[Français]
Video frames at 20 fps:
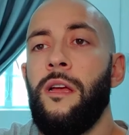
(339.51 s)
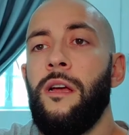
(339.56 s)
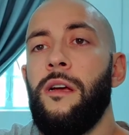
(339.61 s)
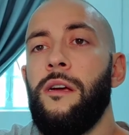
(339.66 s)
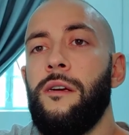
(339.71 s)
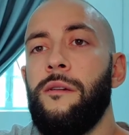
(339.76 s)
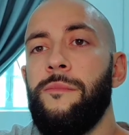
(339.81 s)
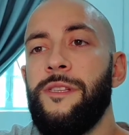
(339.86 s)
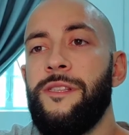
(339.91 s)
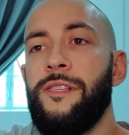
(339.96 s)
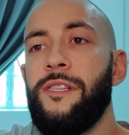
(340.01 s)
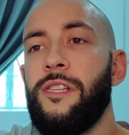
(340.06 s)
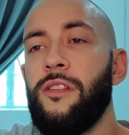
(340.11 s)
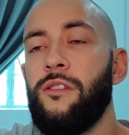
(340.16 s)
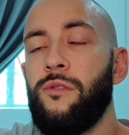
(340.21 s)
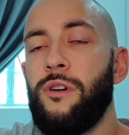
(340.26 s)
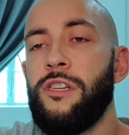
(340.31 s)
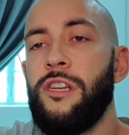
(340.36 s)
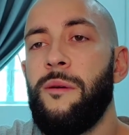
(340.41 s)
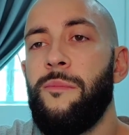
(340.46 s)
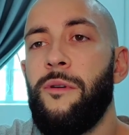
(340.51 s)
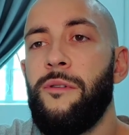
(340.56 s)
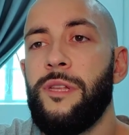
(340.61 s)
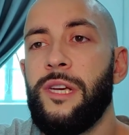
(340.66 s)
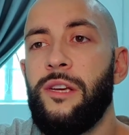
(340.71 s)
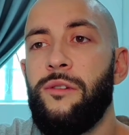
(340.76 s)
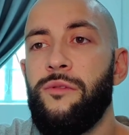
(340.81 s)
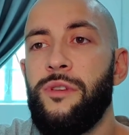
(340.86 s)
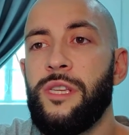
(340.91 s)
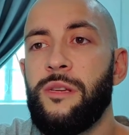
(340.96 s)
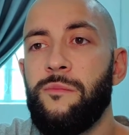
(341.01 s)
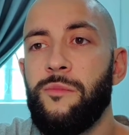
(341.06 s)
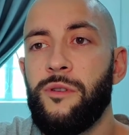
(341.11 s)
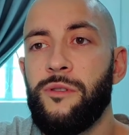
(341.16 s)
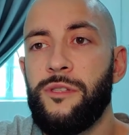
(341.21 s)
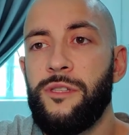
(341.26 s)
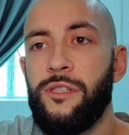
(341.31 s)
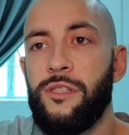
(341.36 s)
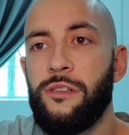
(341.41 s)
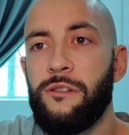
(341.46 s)
Euh, mais si j'étais toi, je la prendrais
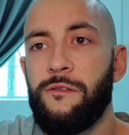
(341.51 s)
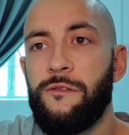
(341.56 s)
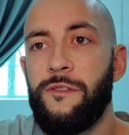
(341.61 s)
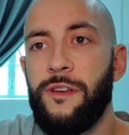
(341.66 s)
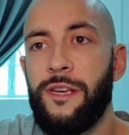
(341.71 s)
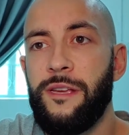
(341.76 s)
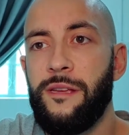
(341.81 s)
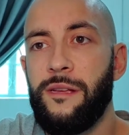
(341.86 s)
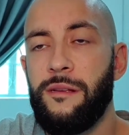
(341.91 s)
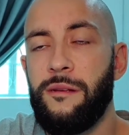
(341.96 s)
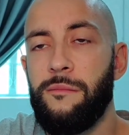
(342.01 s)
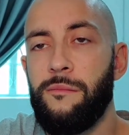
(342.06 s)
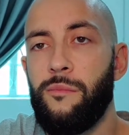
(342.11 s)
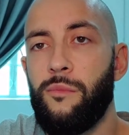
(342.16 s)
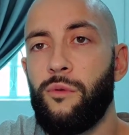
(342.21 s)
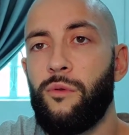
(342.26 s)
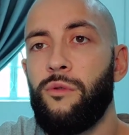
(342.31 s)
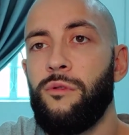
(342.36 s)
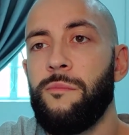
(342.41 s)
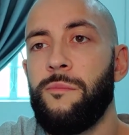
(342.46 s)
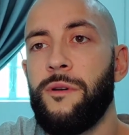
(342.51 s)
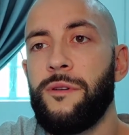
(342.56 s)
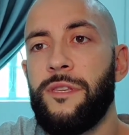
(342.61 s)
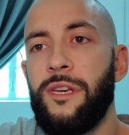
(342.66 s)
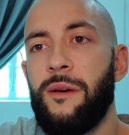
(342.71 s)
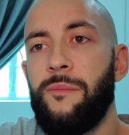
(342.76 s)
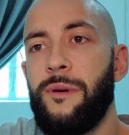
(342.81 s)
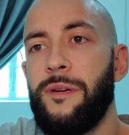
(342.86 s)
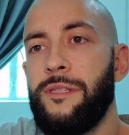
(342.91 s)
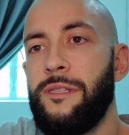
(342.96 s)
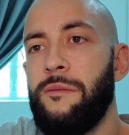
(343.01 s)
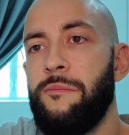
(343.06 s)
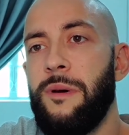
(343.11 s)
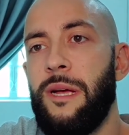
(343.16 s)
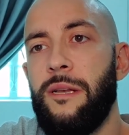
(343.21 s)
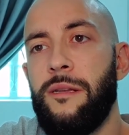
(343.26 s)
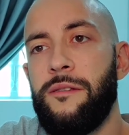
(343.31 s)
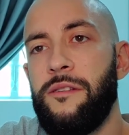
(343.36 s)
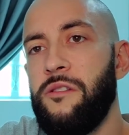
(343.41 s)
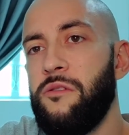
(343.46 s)
uniquement si j'en fais mon compte bancaire
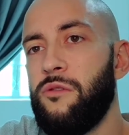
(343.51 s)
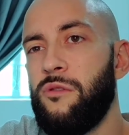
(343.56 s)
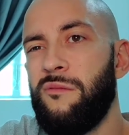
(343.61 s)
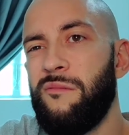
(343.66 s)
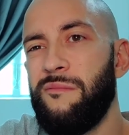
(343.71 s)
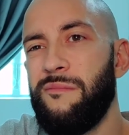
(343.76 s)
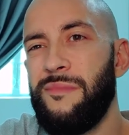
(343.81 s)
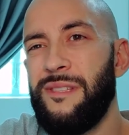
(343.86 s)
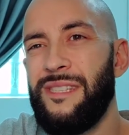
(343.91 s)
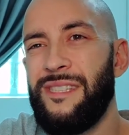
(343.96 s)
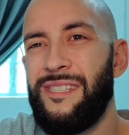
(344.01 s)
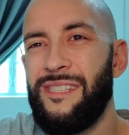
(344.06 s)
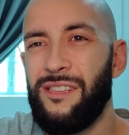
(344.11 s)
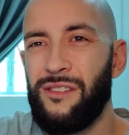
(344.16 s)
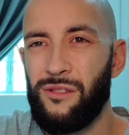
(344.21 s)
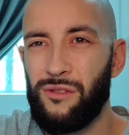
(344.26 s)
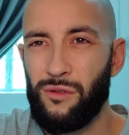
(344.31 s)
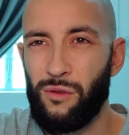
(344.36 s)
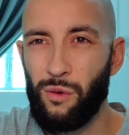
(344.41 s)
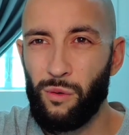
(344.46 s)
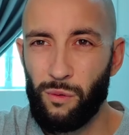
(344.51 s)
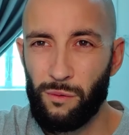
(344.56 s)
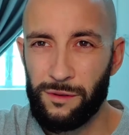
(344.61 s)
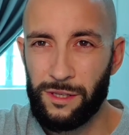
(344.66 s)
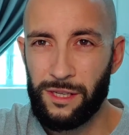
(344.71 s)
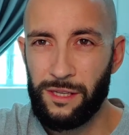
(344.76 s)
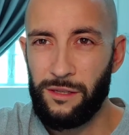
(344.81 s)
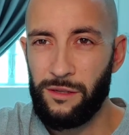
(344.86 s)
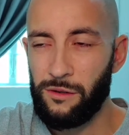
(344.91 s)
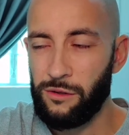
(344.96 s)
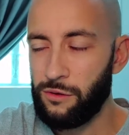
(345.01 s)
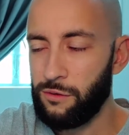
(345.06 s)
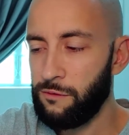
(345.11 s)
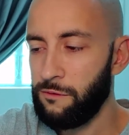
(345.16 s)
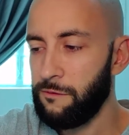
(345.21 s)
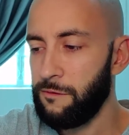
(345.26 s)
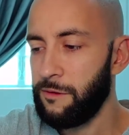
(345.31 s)
principal. Sinon, c'est trop contraignant, je trouve.